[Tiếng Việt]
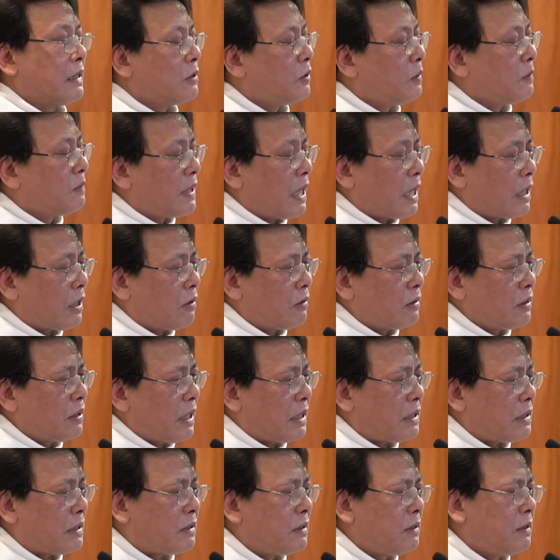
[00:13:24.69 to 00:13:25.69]
chúng ta có
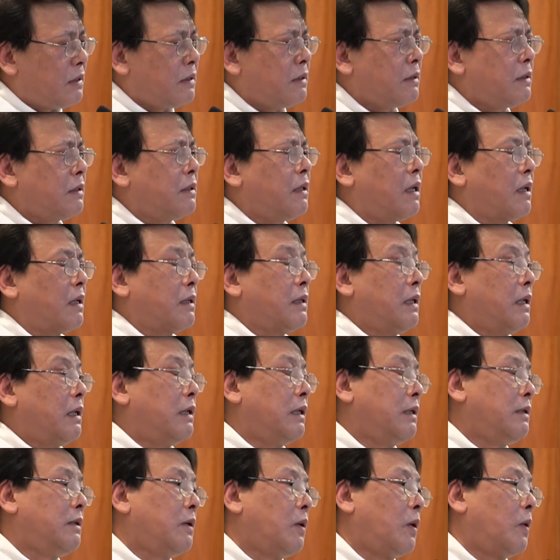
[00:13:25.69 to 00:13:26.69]
thể giữ được
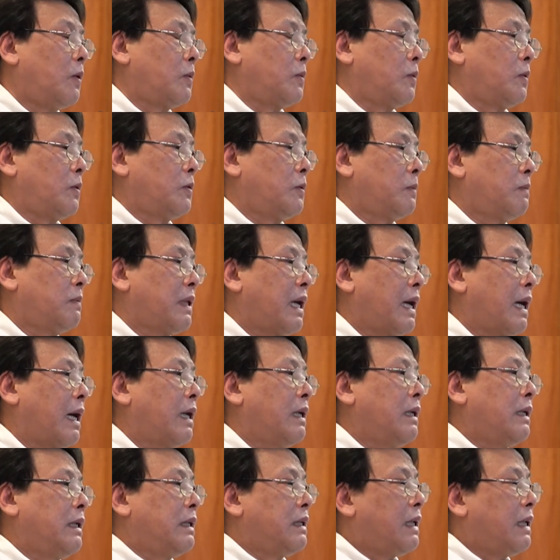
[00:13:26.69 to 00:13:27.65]
linh hồn của chúng ta